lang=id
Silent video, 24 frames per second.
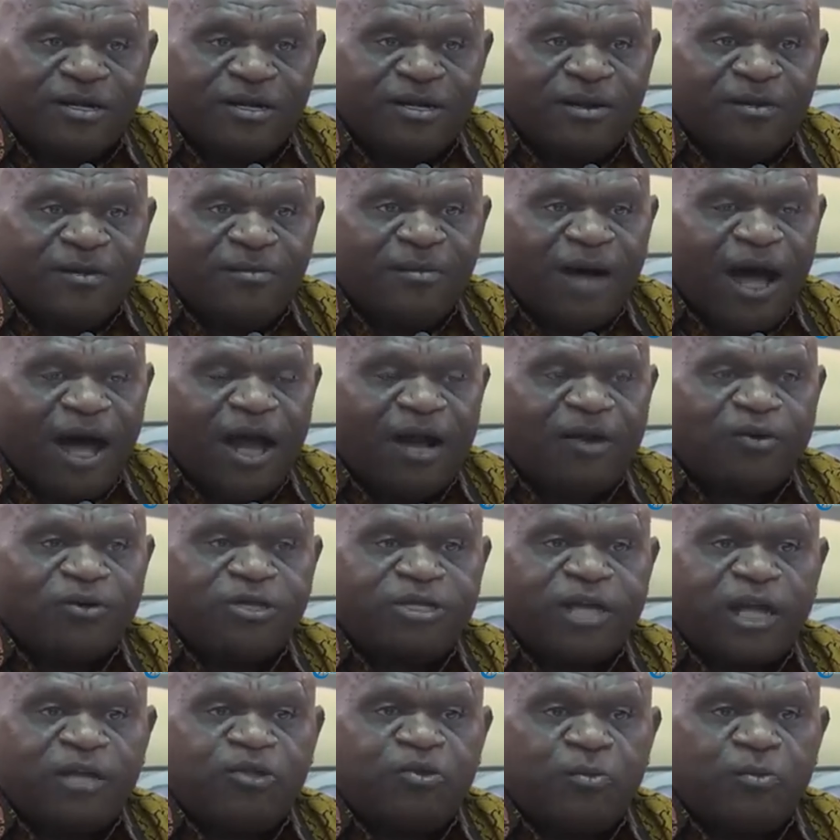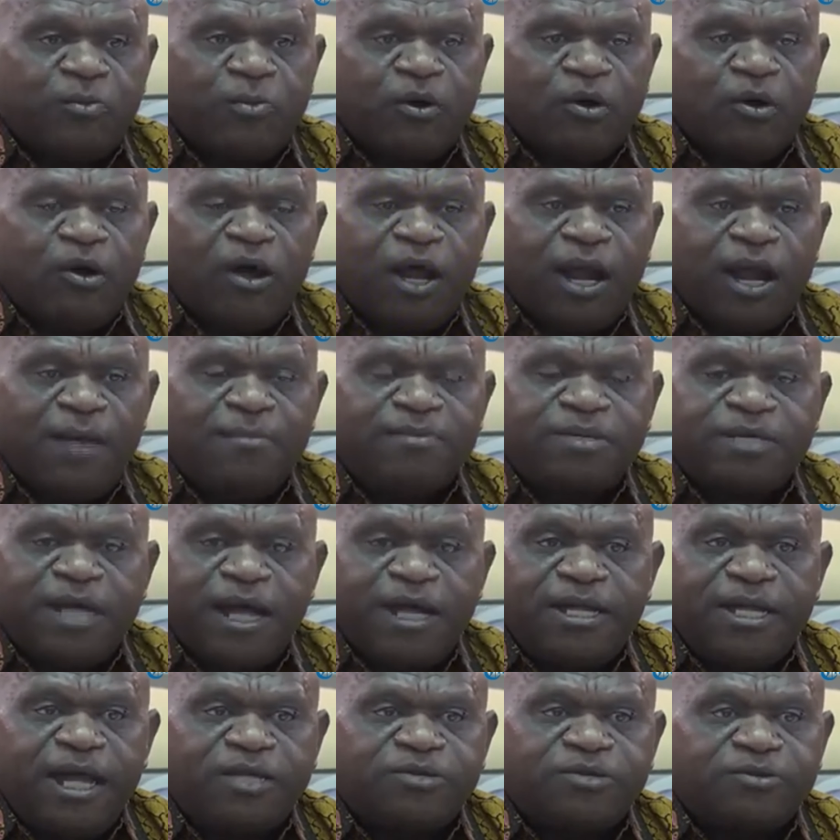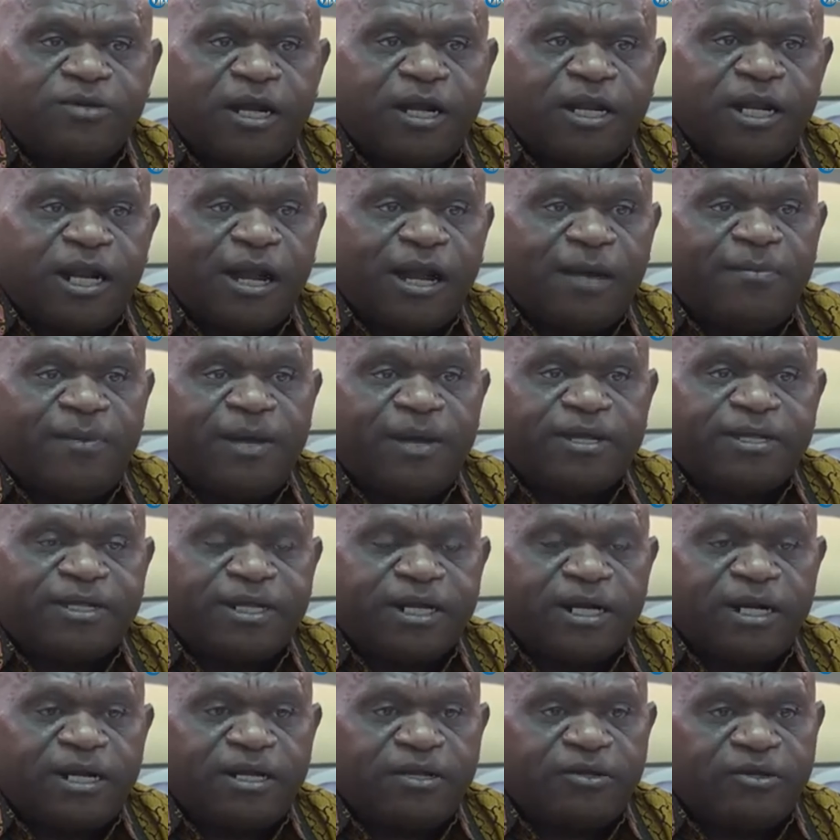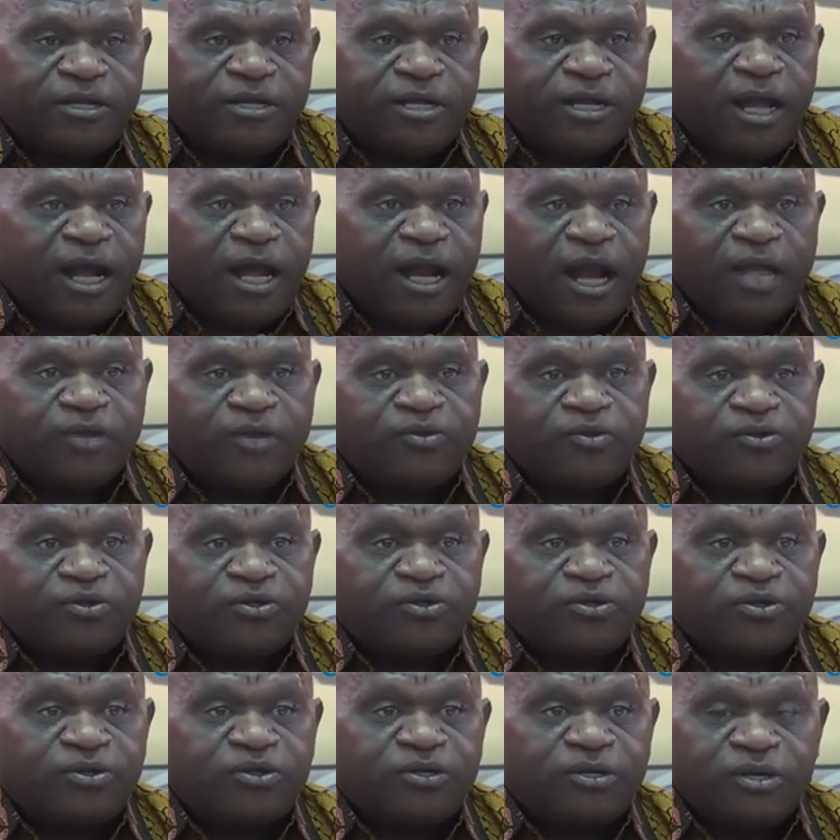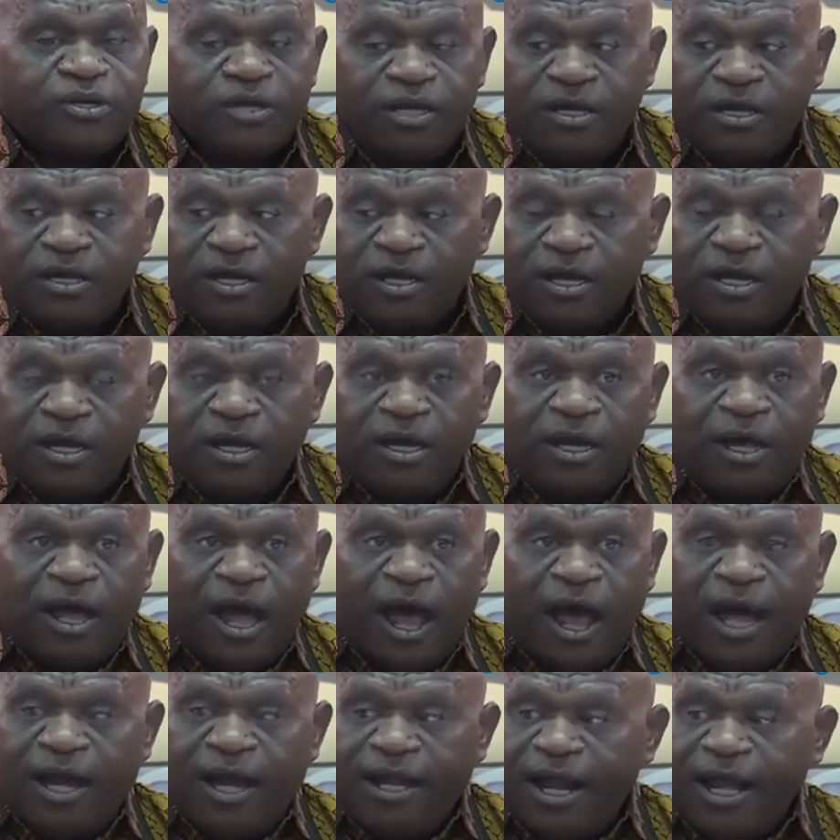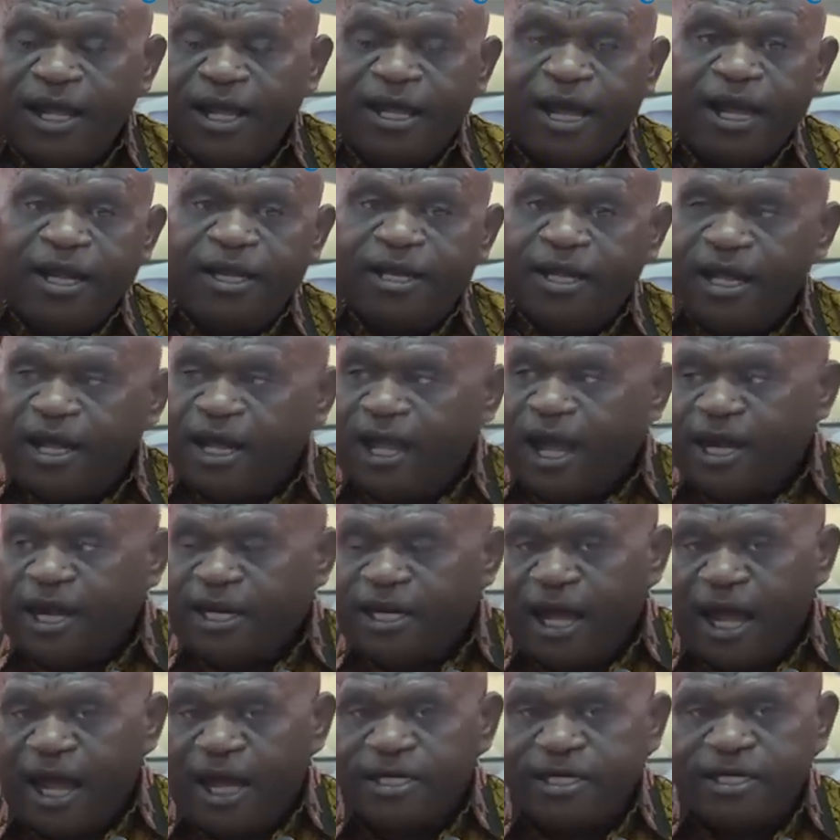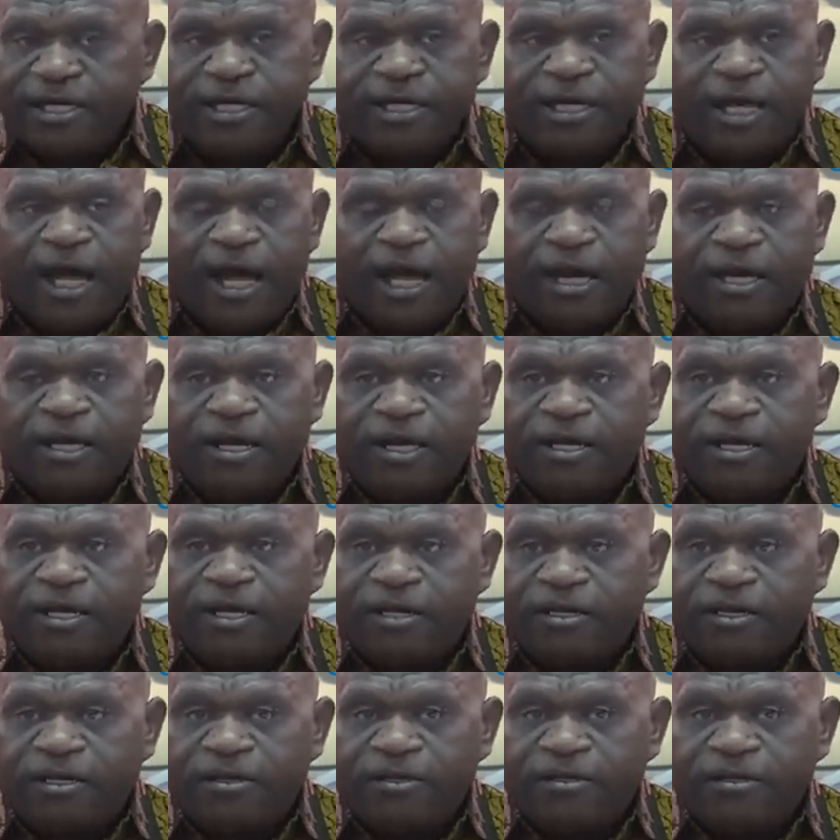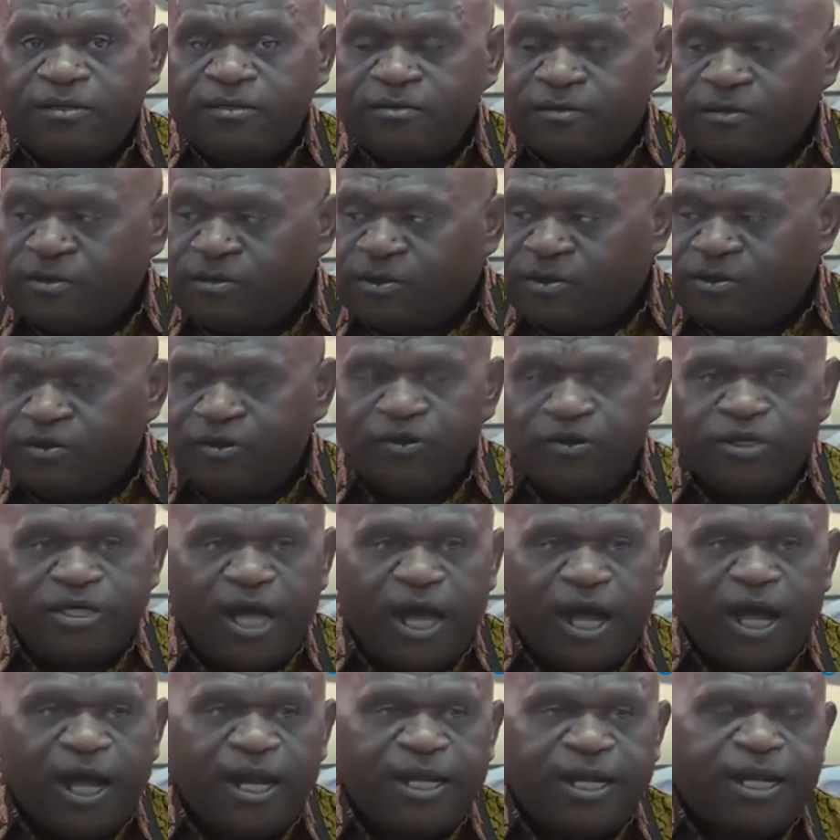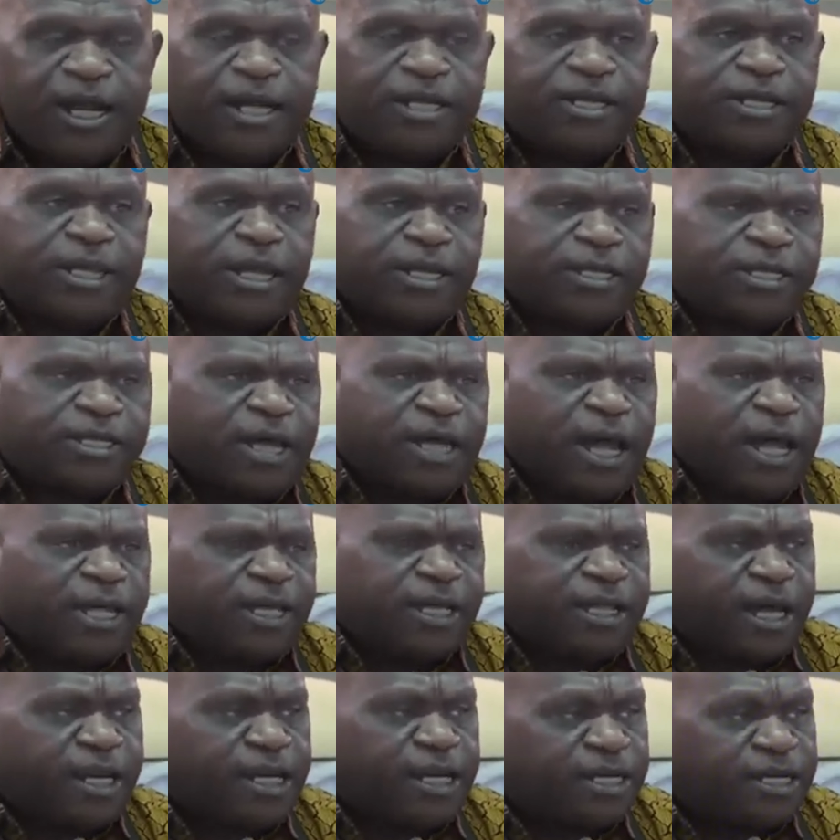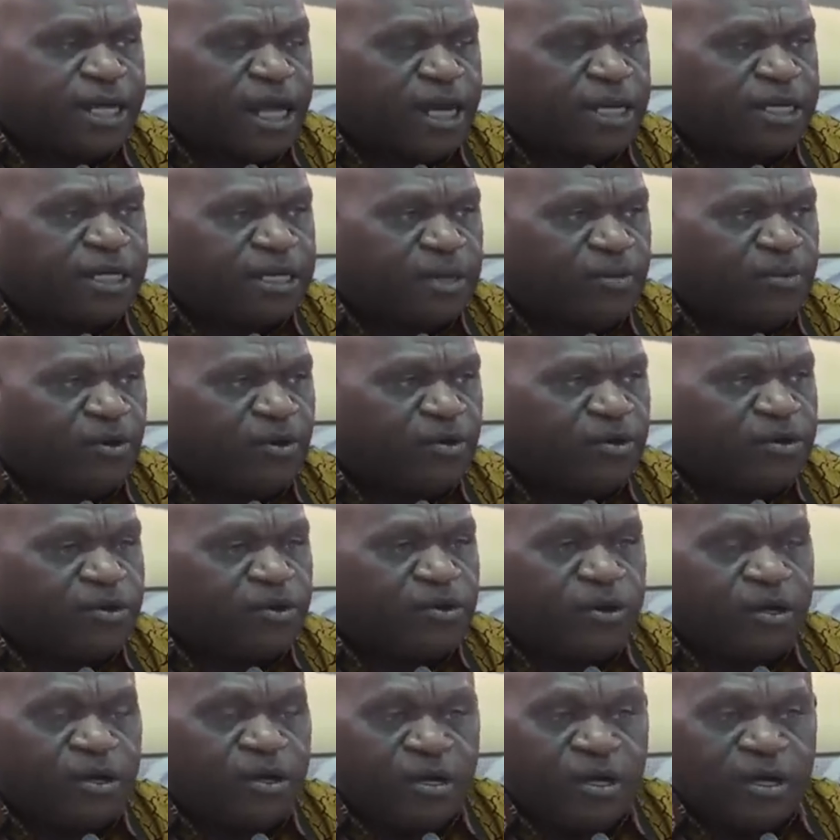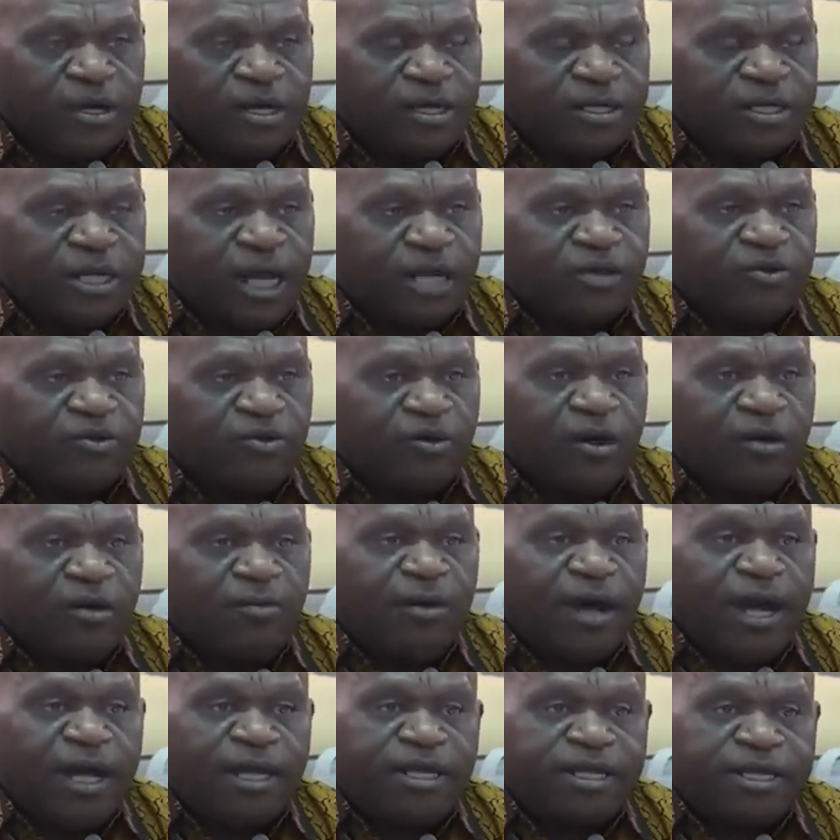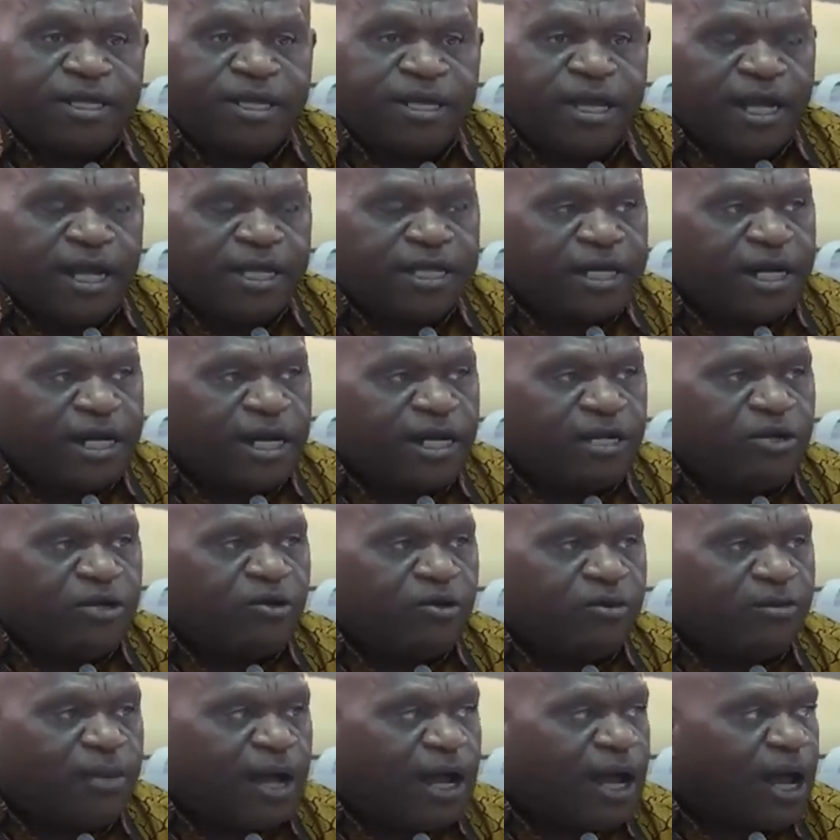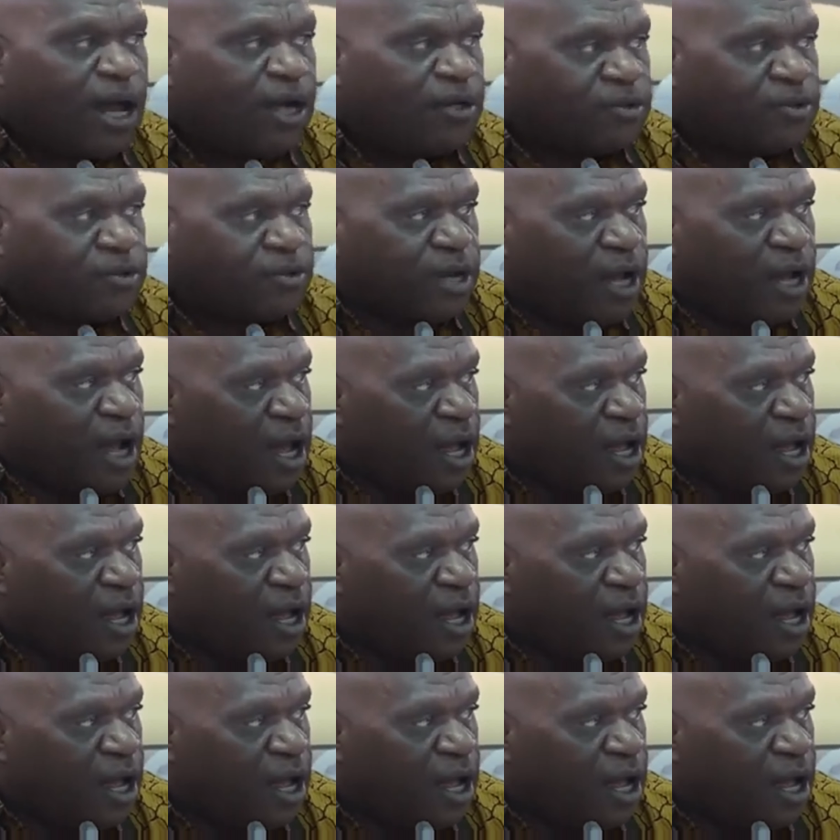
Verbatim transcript: Baru satu program saja sudah 8 triliun 300. Andaikan dengan gaji dan tunjangan yang saya, tadi saya sebut 1,3 triliun maka sudah